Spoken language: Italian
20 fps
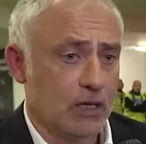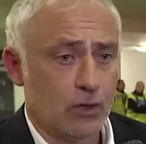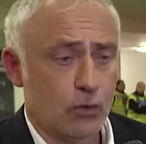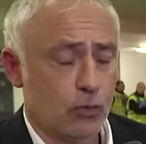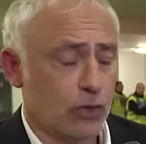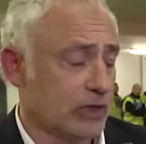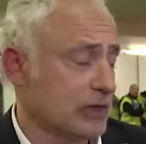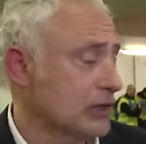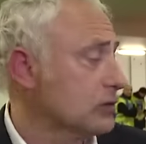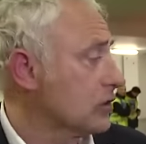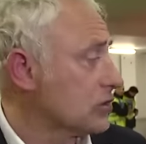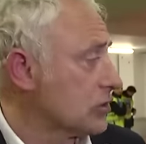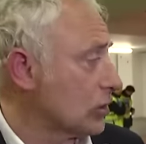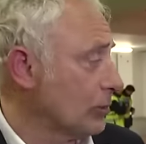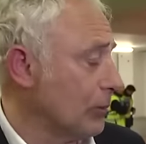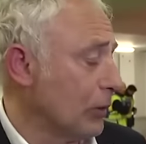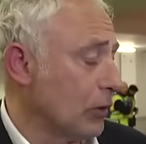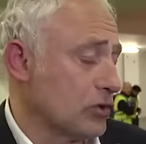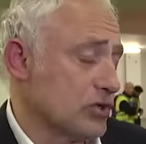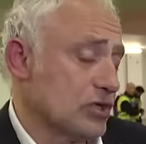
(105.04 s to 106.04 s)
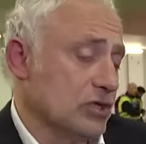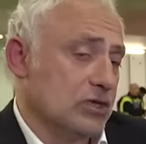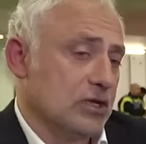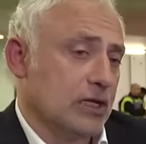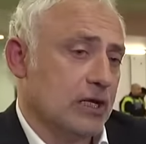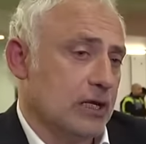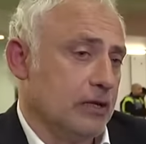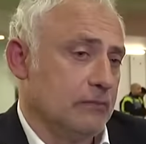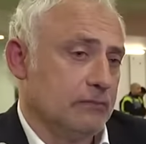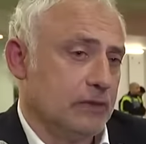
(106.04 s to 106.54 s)
lui ha detto che è stato poco
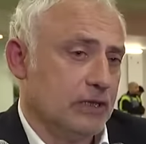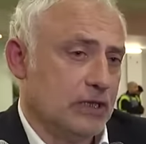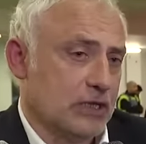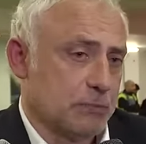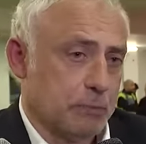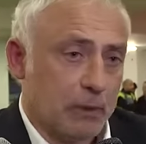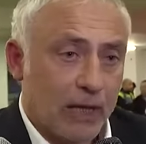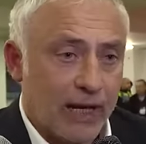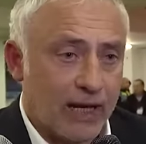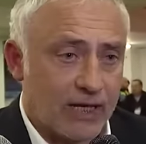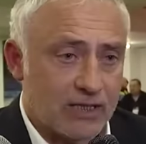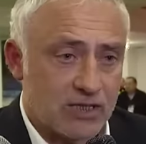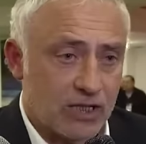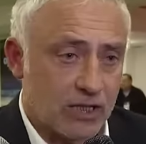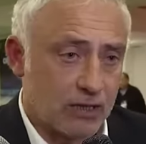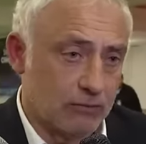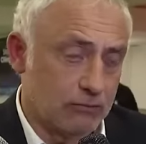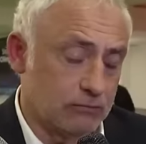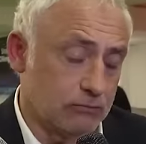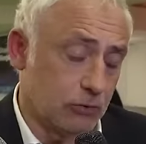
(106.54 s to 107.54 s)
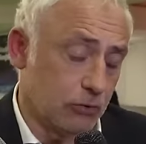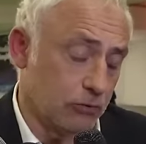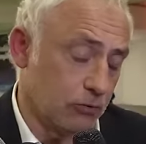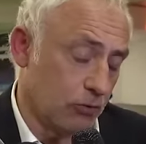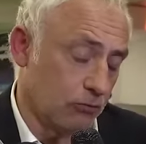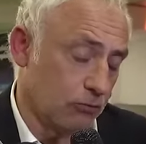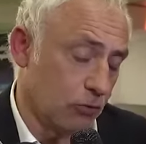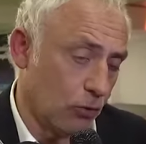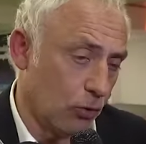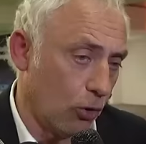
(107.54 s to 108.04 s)
gentile, mi dispiace, non,
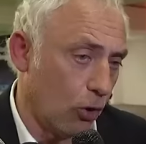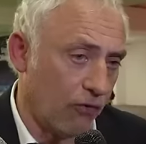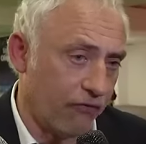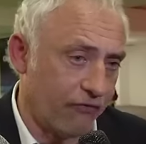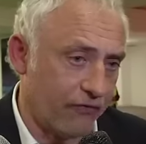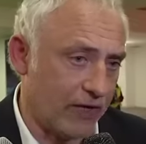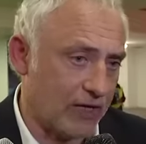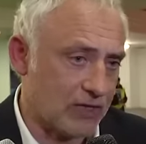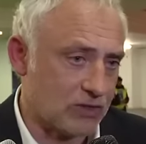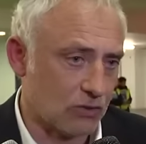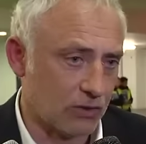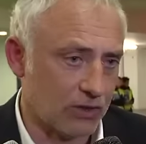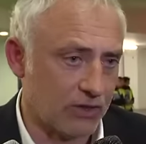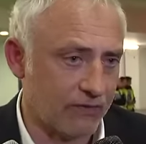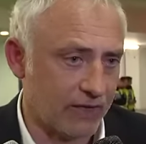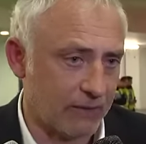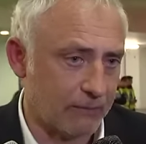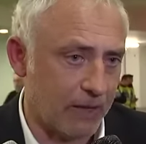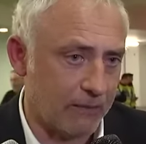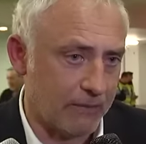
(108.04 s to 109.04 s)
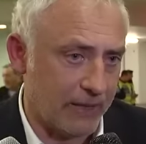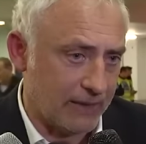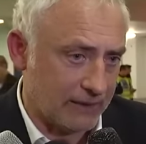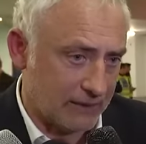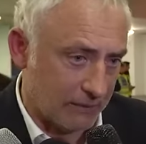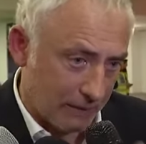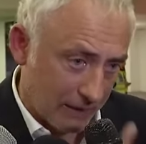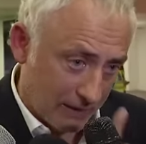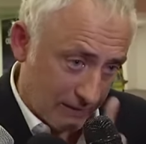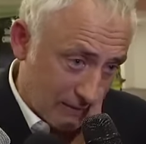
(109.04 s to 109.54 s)
non, non l'ho offeso né
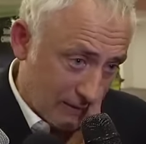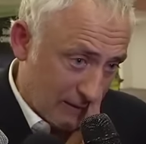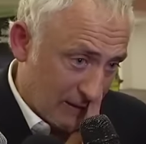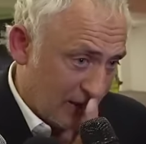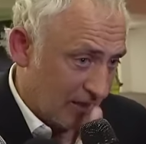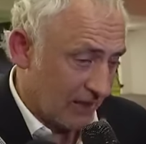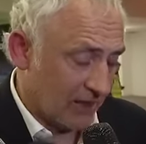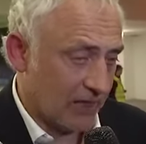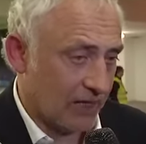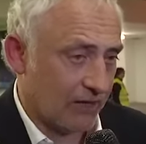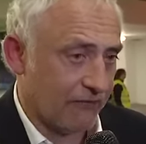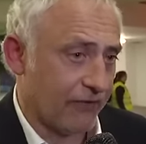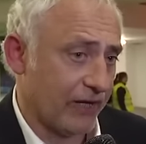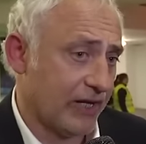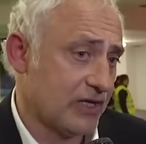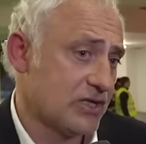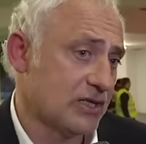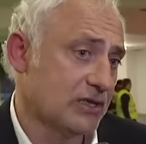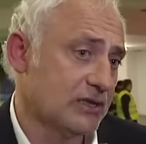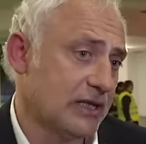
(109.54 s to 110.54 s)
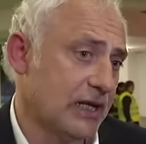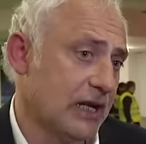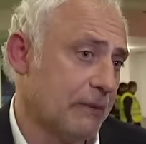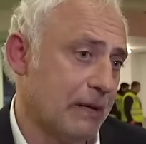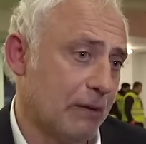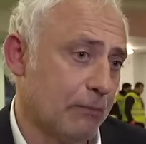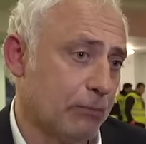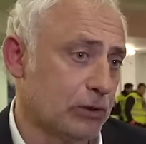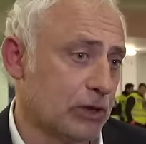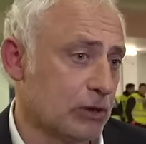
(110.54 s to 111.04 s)
verbalmente, ma affari gentili
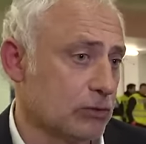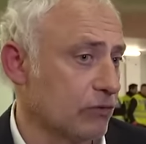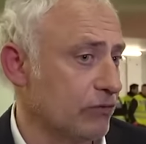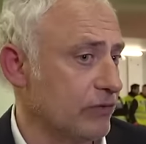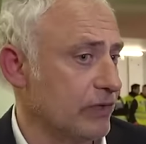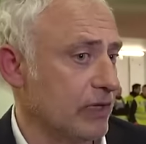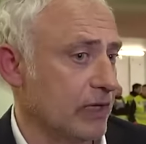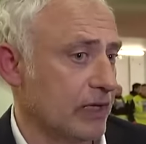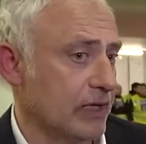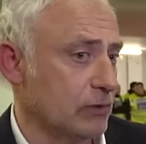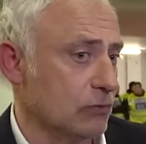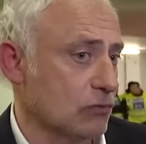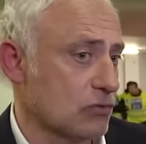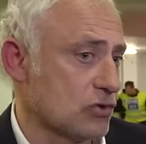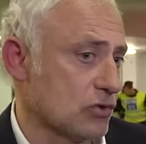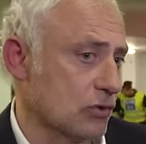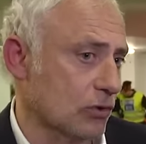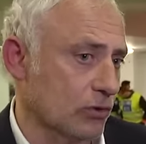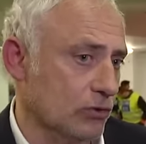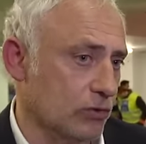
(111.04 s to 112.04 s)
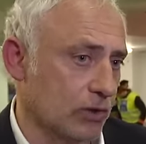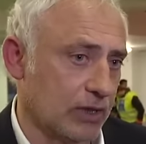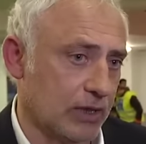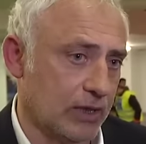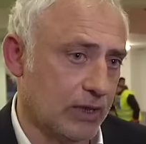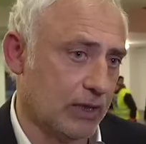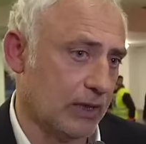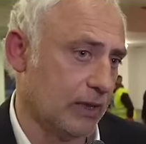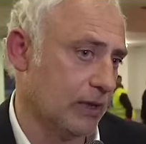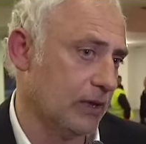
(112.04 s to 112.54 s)
abbiamo buttato via anche di un sogno
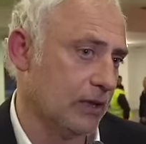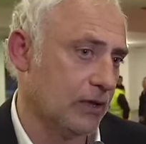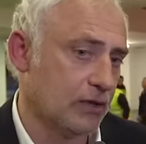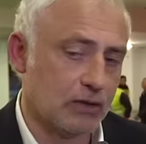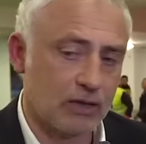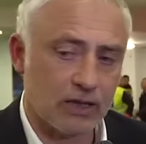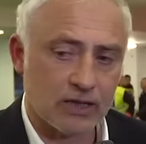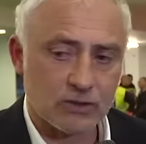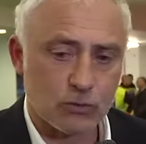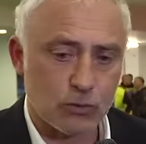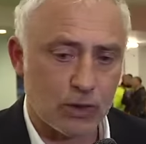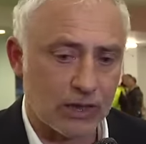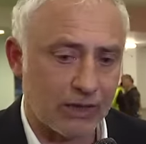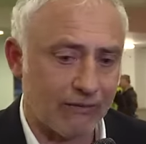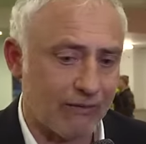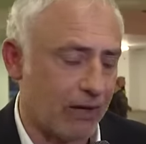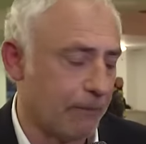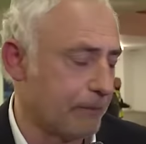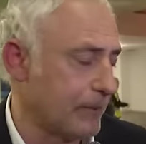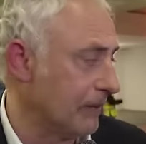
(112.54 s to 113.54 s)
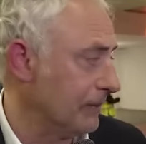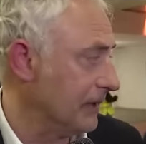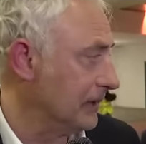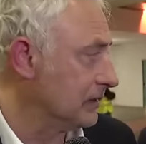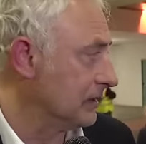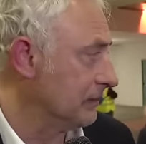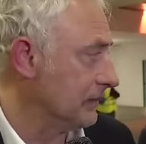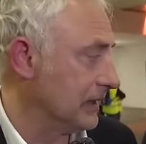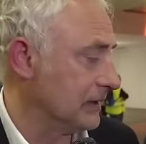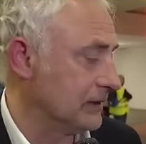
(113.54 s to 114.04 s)
che la squadra aveva
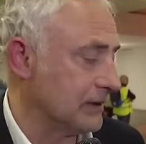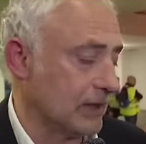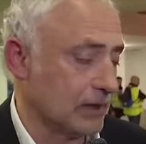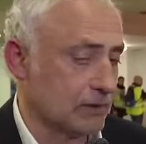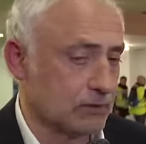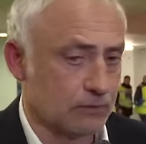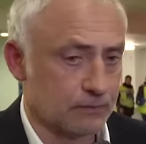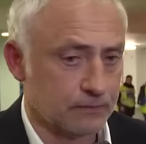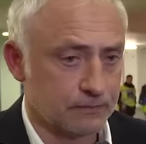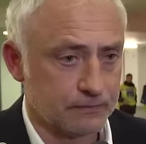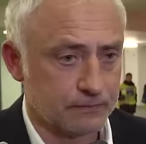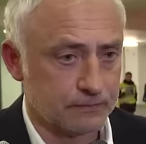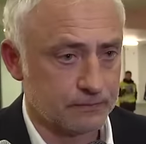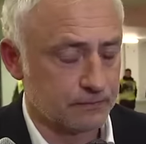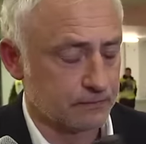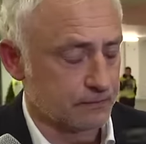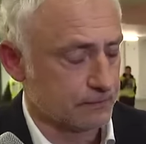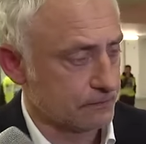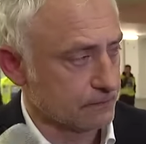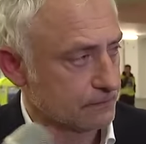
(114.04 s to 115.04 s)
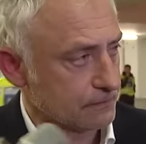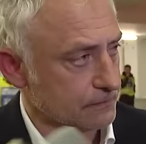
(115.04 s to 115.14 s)
ampiamente meritato. Ecco,